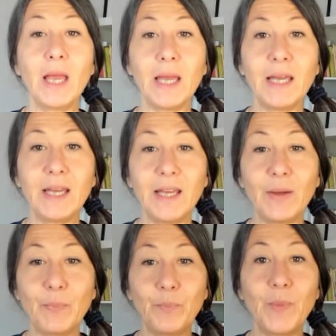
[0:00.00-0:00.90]

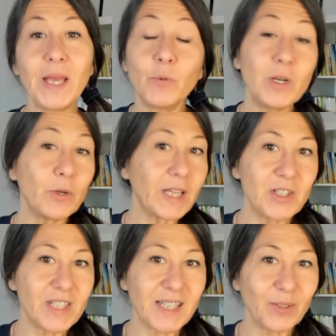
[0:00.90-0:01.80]
E, è quello che
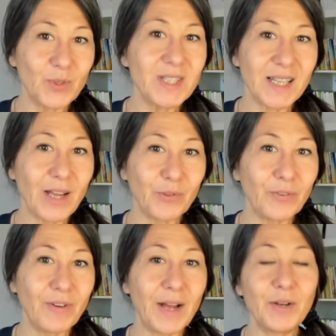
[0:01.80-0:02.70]
ci è stato insegnato a
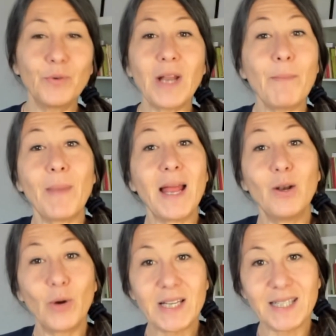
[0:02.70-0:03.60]
fare. Non è
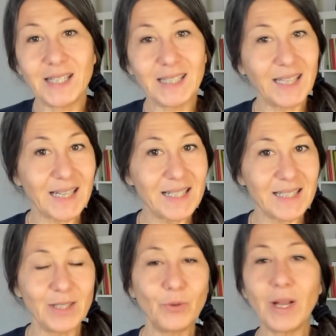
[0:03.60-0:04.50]
bello essere
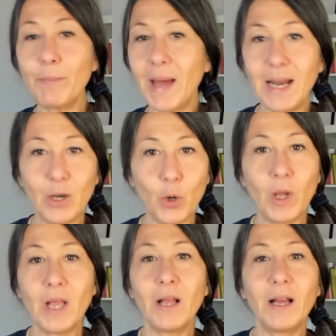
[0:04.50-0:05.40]
tristi, non è bello
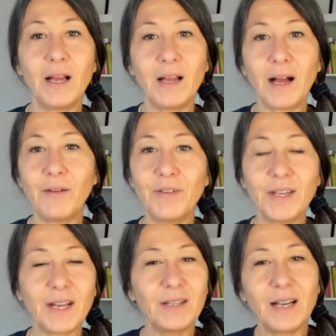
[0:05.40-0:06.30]
eh,
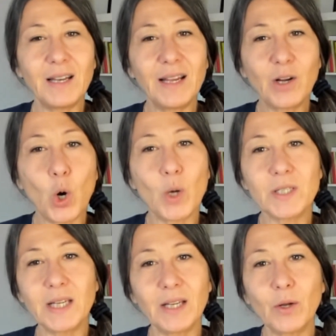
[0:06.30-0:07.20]
avere delle
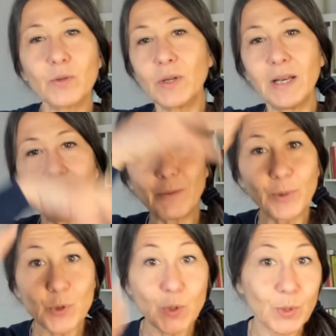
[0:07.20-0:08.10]
cose che no, le
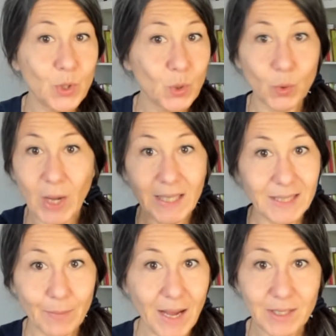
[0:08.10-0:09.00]
emozioni sono
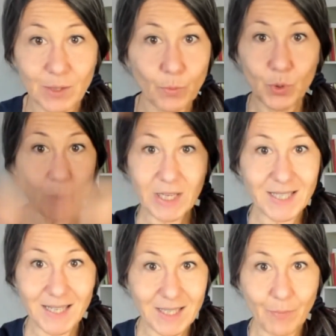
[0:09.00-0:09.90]
alte e basse, non possono
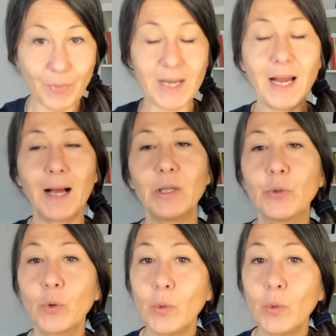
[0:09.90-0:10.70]
essere sempre in alto.